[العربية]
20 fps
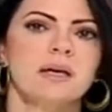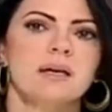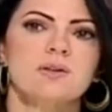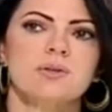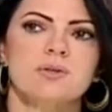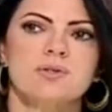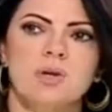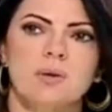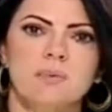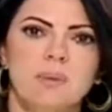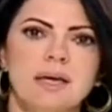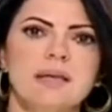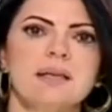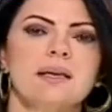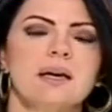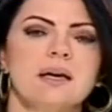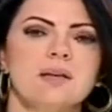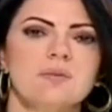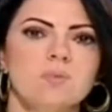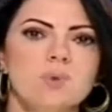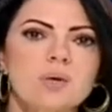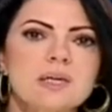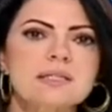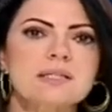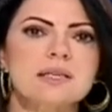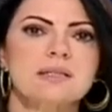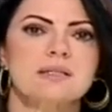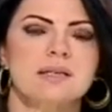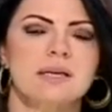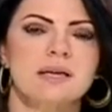جمعيات
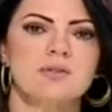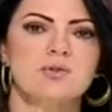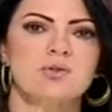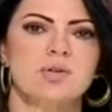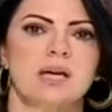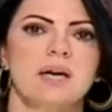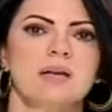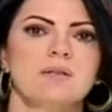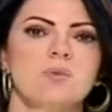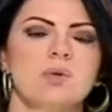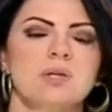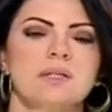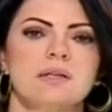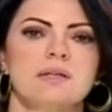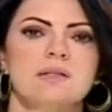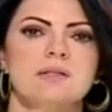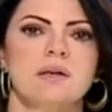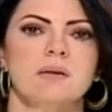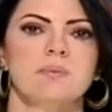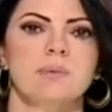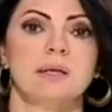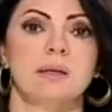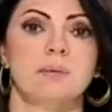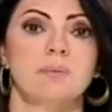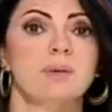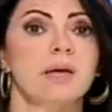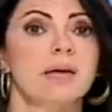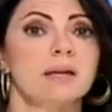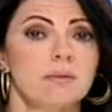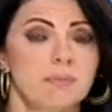مؤسسات جهات مختصة الخاصة
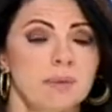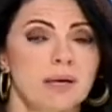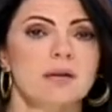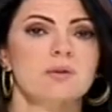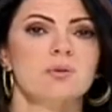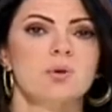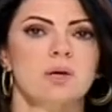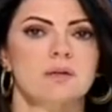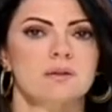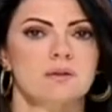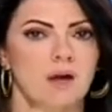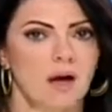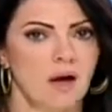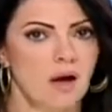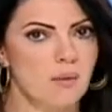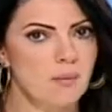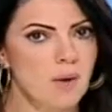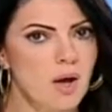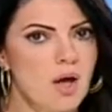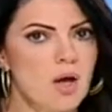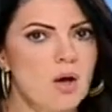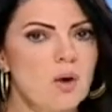بلبنان بياخذوا هالطعام